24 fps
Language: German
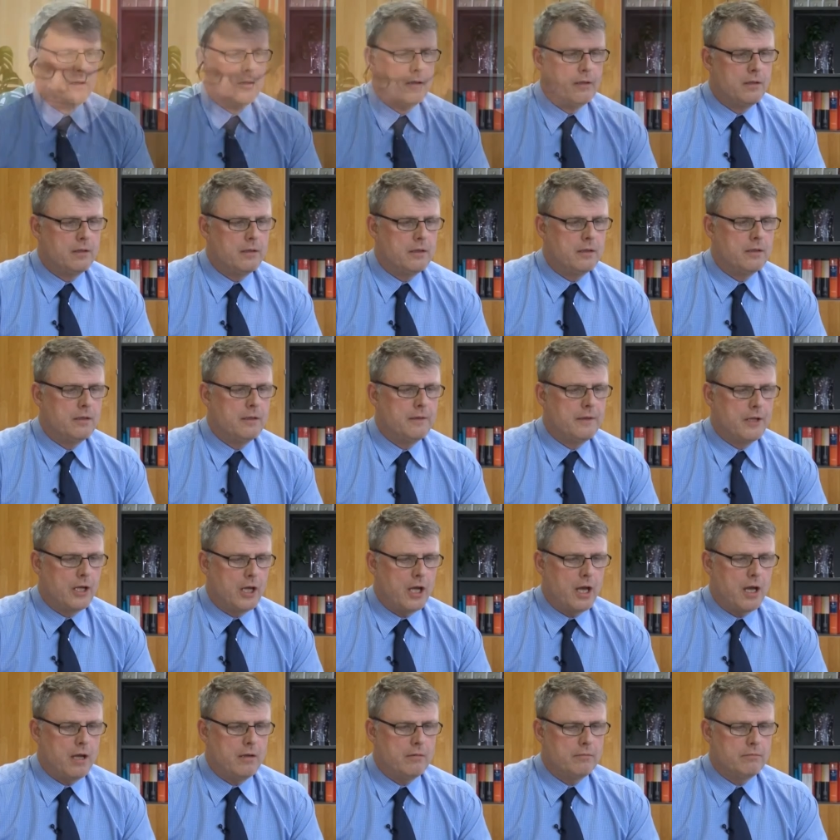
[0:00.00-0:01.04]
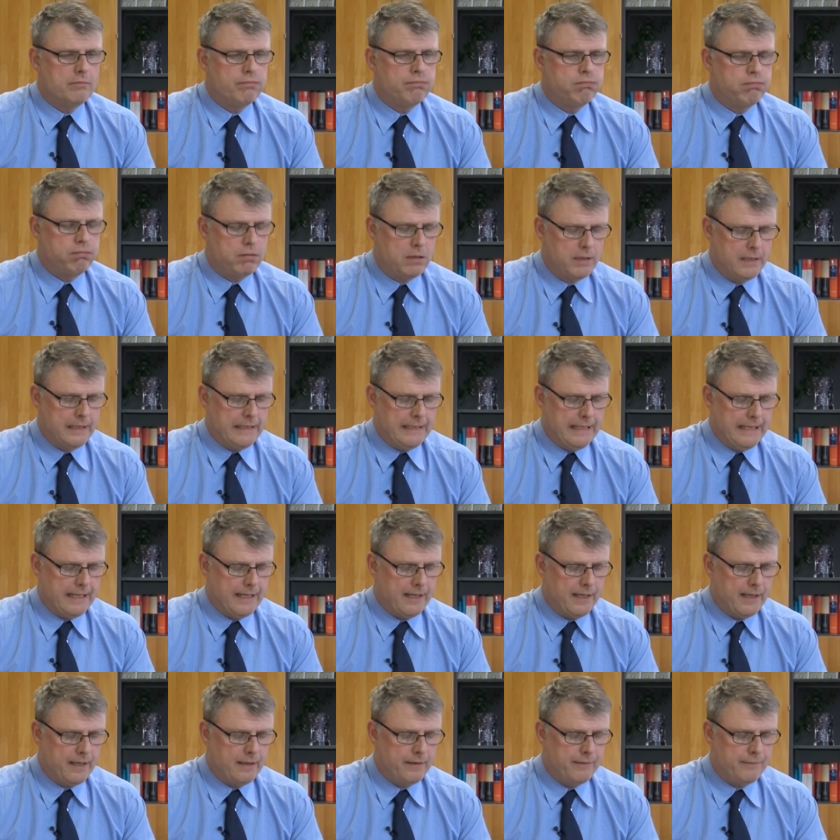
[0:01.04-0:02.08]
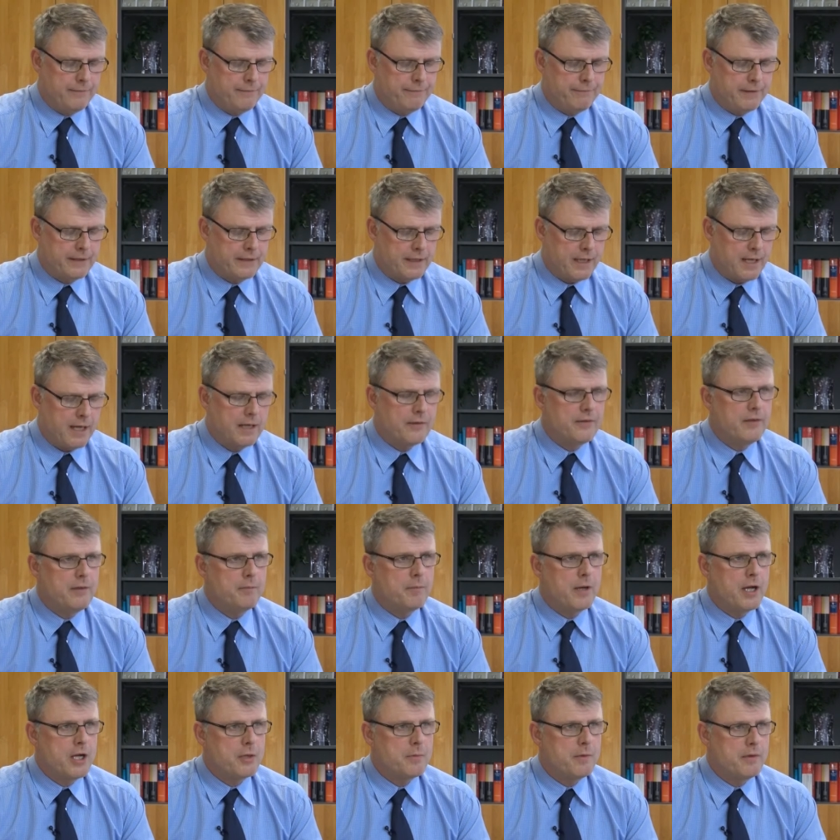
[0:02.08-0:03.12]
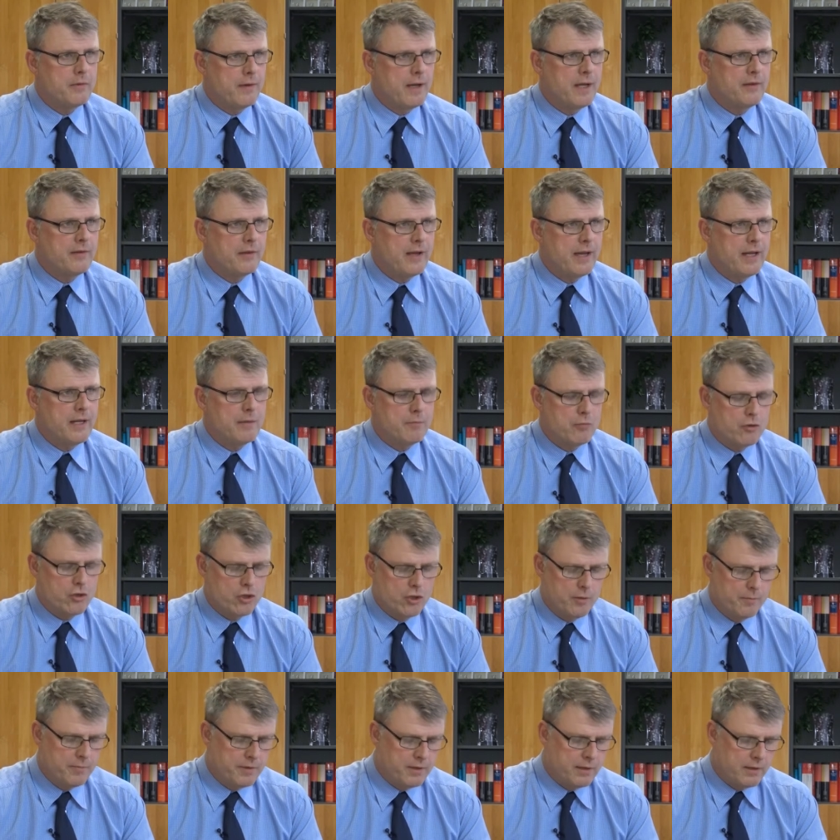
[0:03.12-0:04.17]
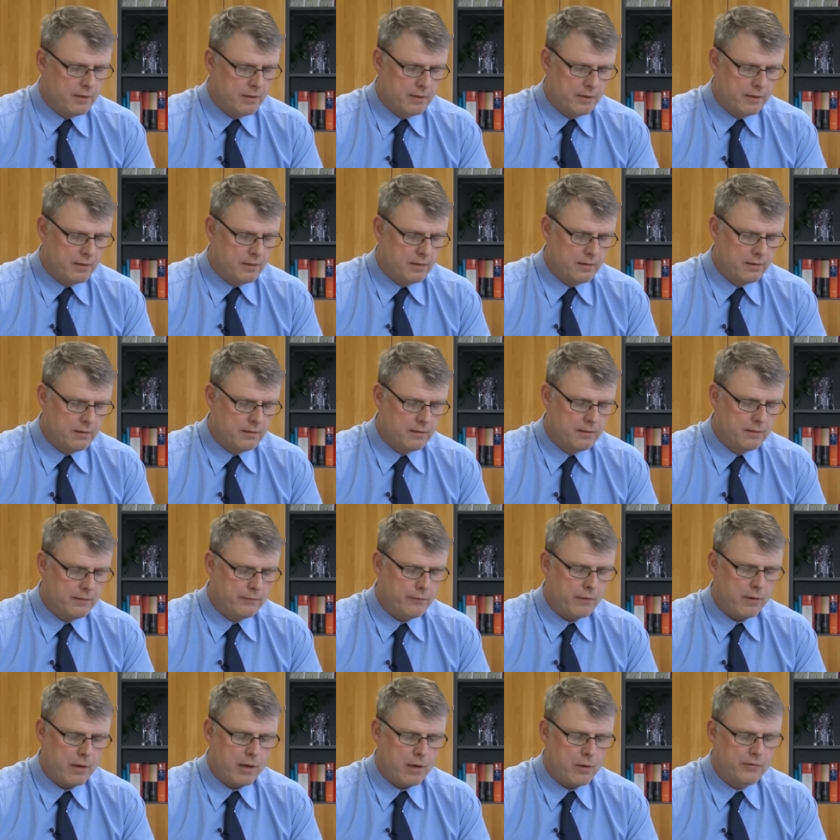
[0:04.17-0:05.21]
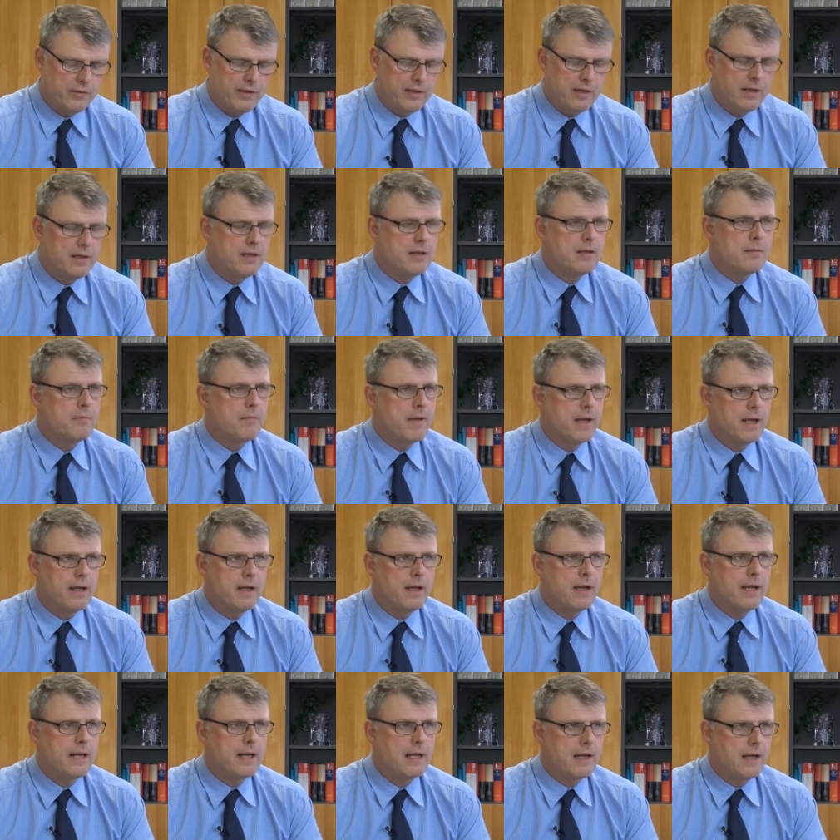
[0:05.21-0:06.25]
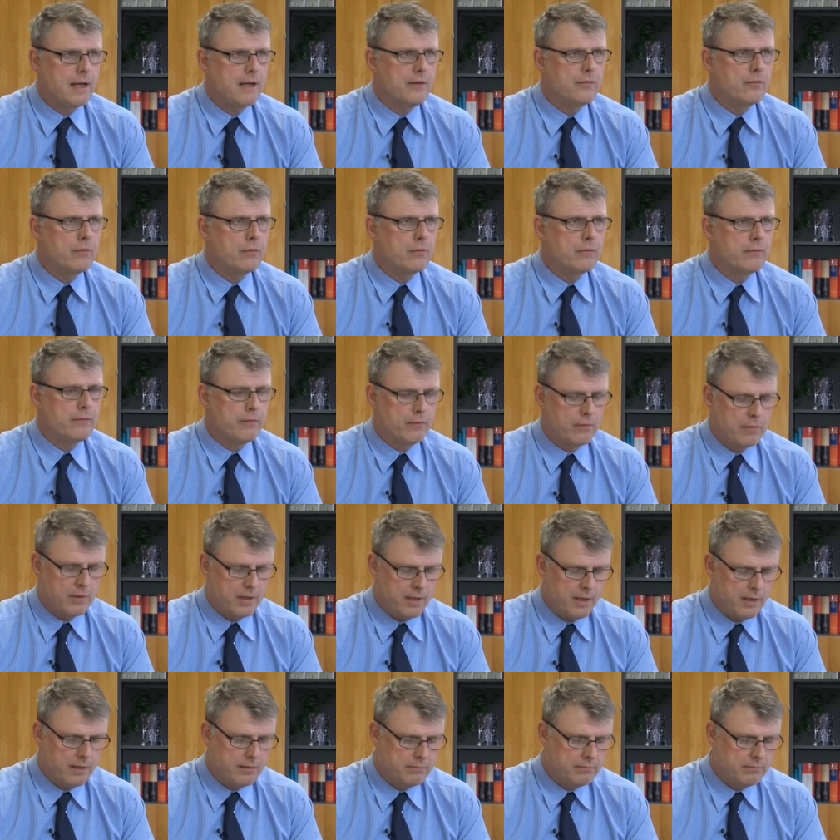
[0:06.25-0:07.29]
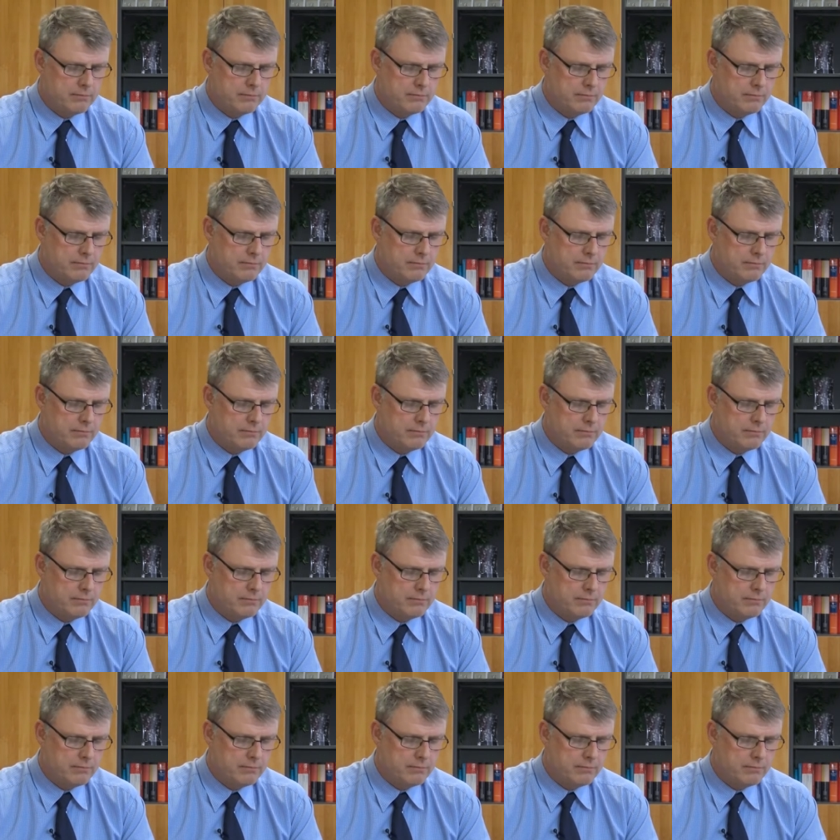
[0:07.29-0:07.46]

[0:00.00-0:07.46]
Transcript: Äh, naja, der Vertrag sieht beispielsweise eine bestimmte äh, voraussichtliche Menge einer Leistung vor.